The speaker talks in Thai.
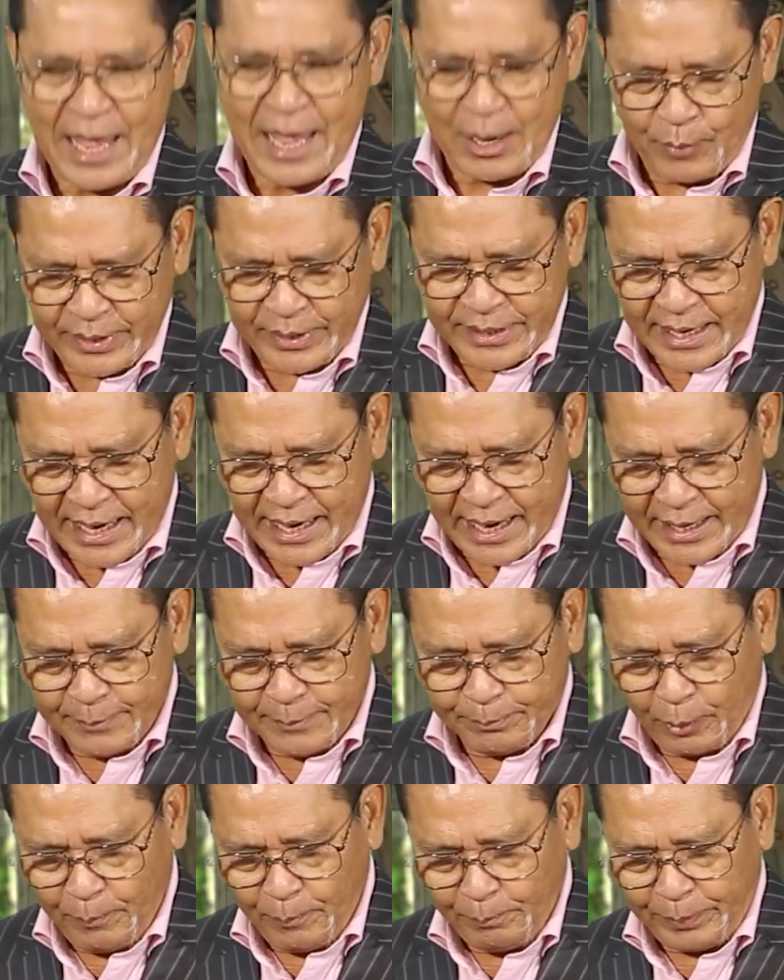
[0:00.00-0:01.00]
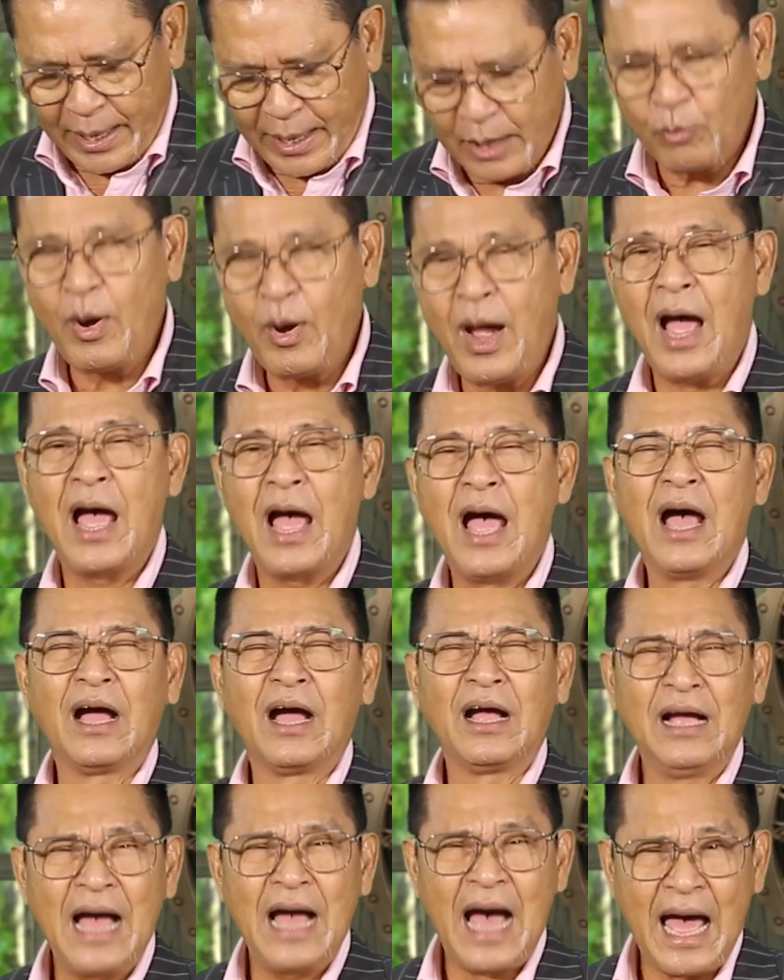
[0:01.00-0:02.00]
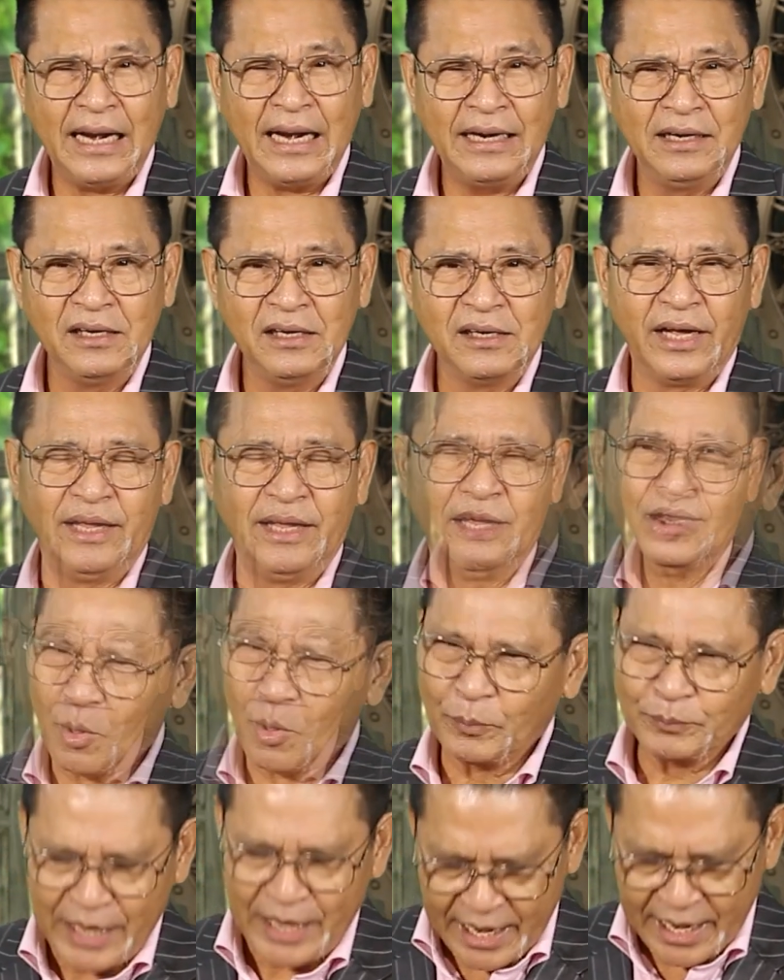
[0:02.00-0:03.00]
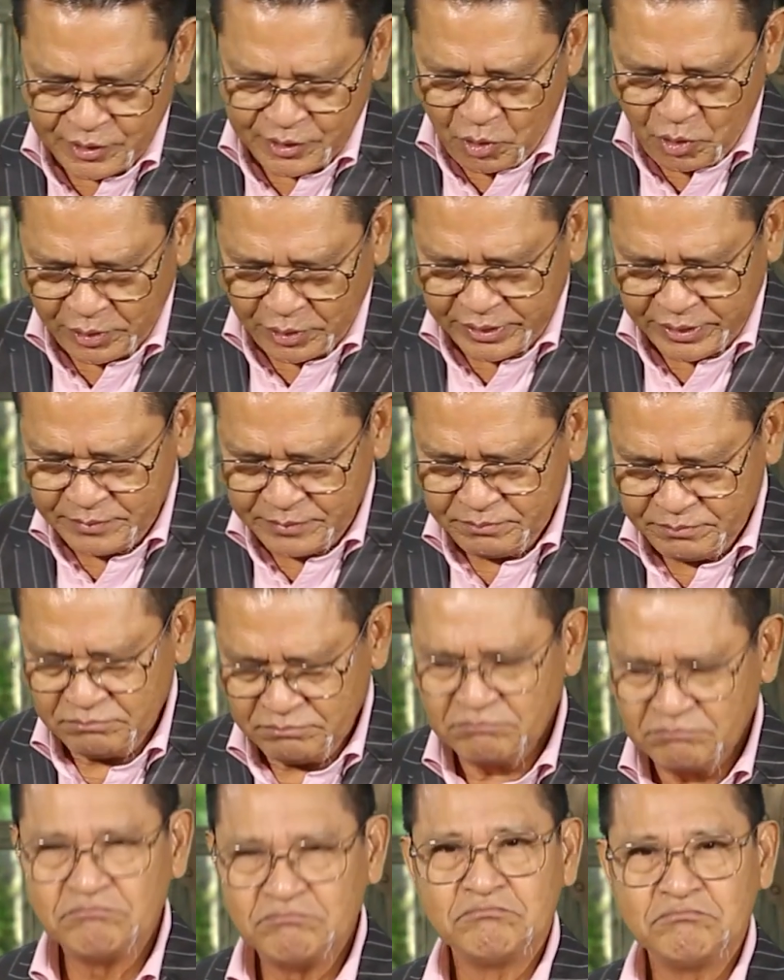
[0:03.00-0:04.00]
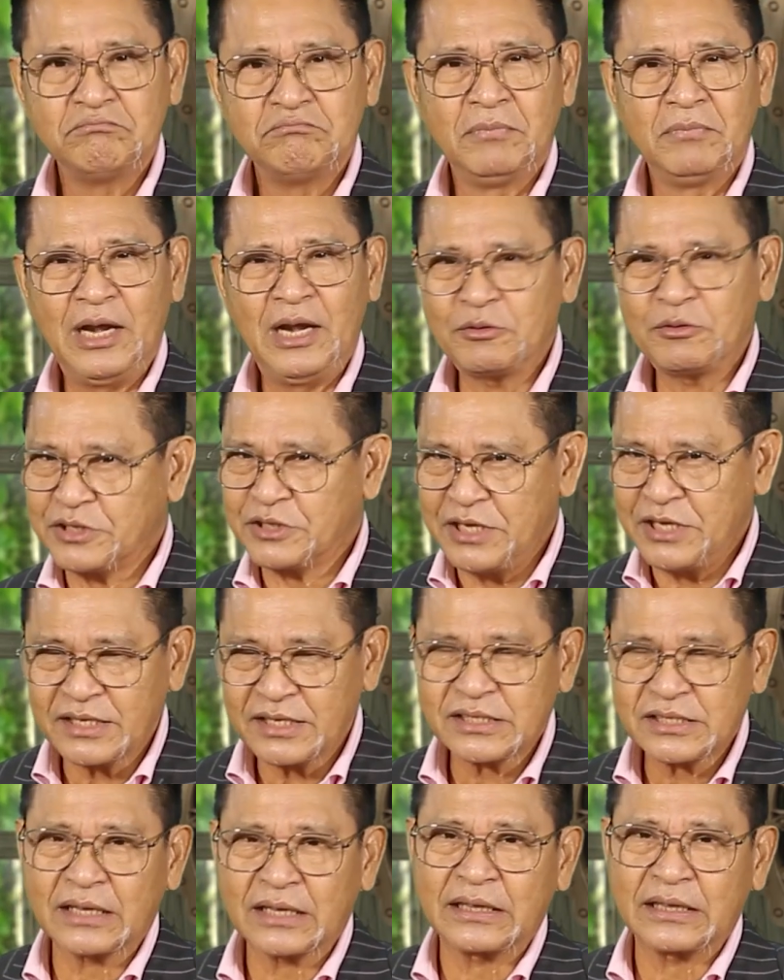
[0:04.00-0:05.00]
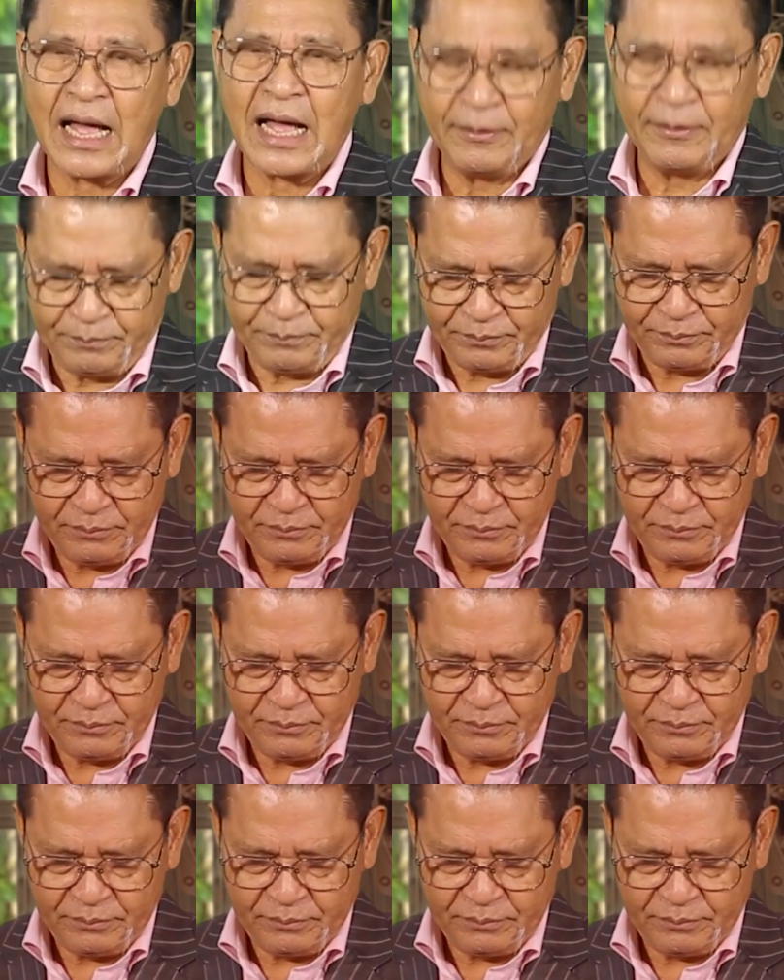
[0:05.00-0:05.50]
ลว่ายังไง ผมแปลว่างานเหนื่อยตอบแทนน้อย แล้วเสียสตังค์